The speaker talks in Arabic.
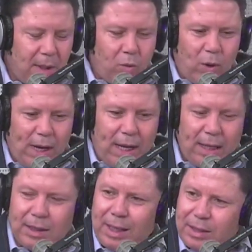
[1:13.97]

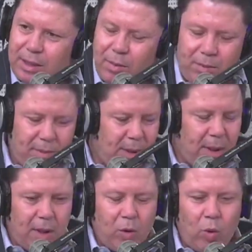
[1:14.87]
وتقسمهم
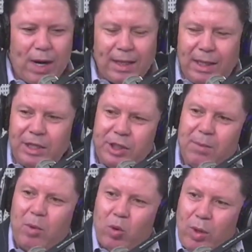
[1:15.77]
وقداش
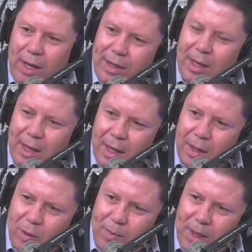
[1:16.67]
يملكوا الاثرياء
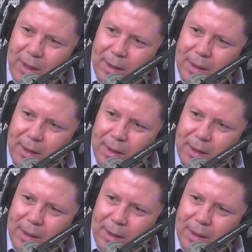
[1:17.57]
هذوما